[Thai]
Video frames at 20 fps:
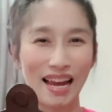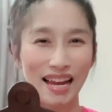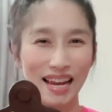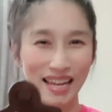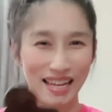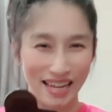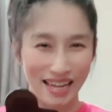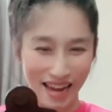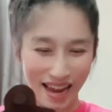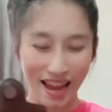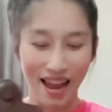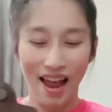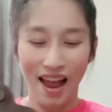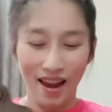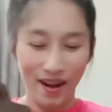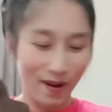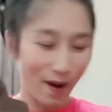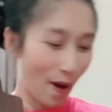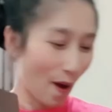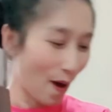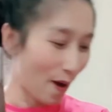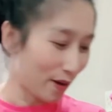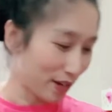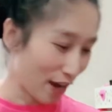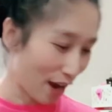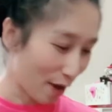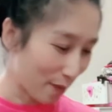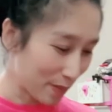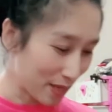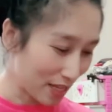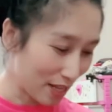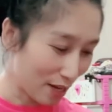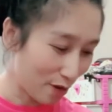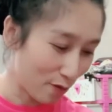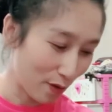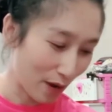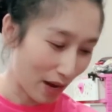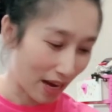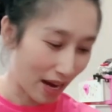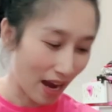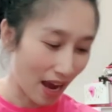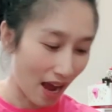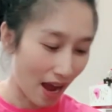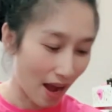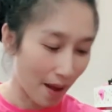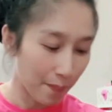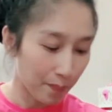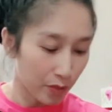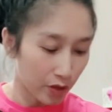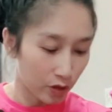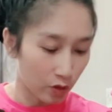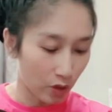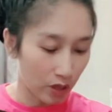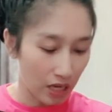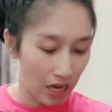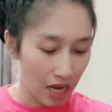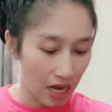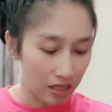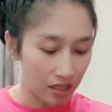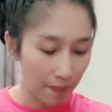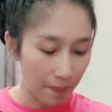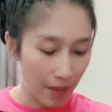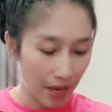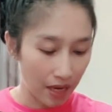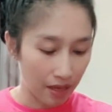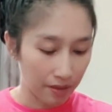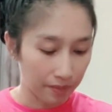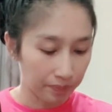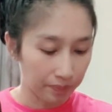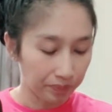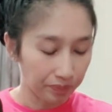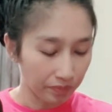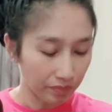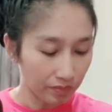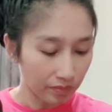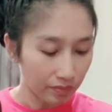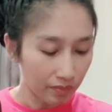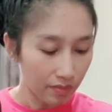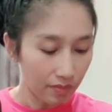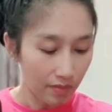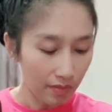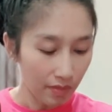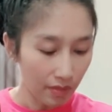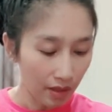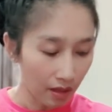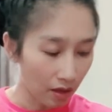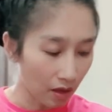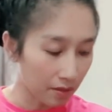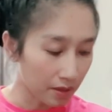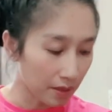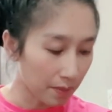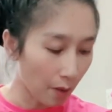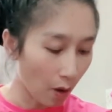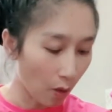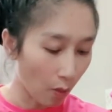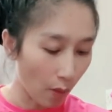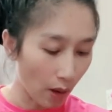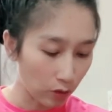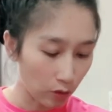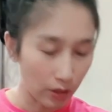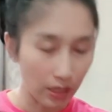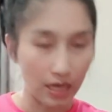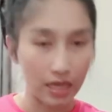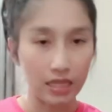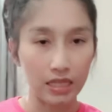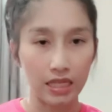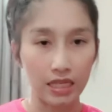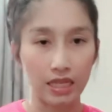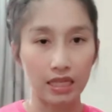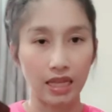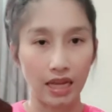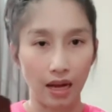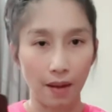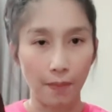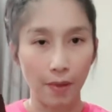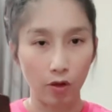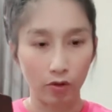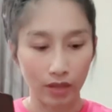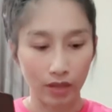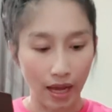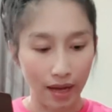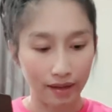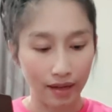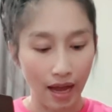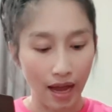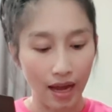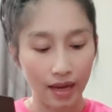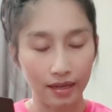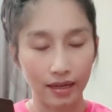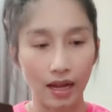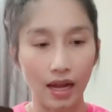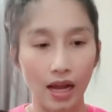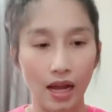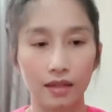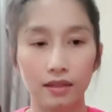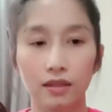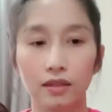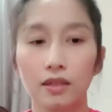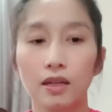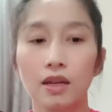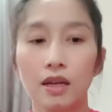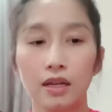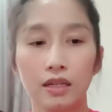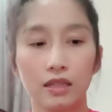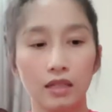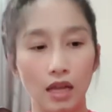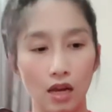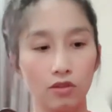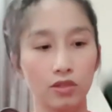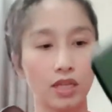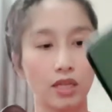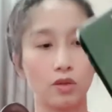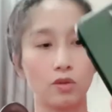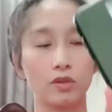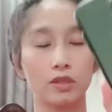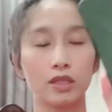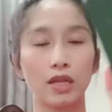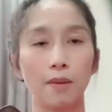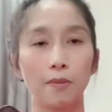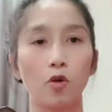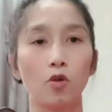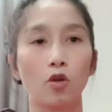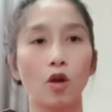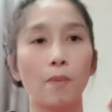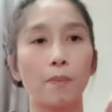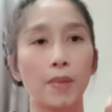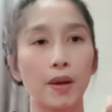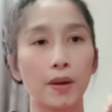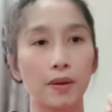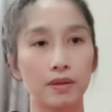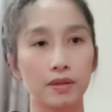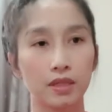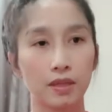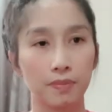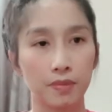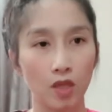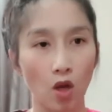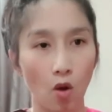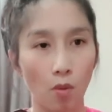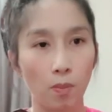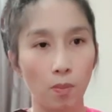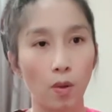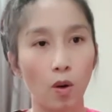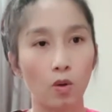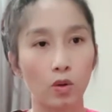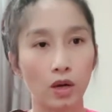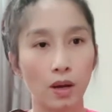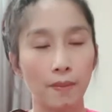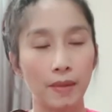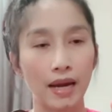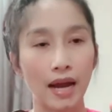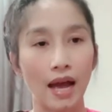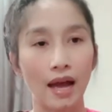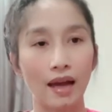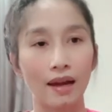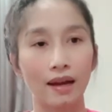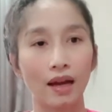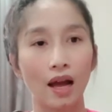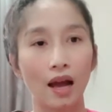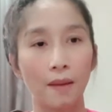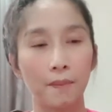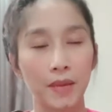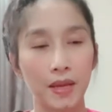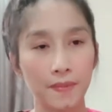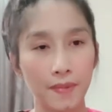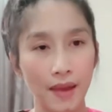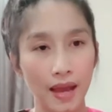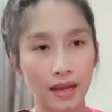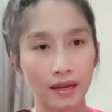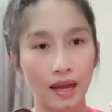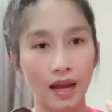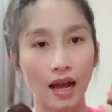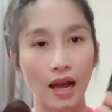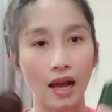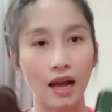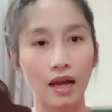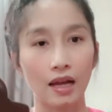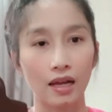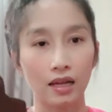อะไรเงี้ยเนาะเดี๋ยวเราไปรีวิวกันนะคะ ตัวนี้จะเป็นก็จะบอกว่าตัวนี้จริงๆใส่กระเป๋าตังค์ได้นะคะ เดี๋ยวเราใส่โทรศัพท์ของก็เป็น 12 Pro ธรรมดานะคะ ไม่แม็กนะคะ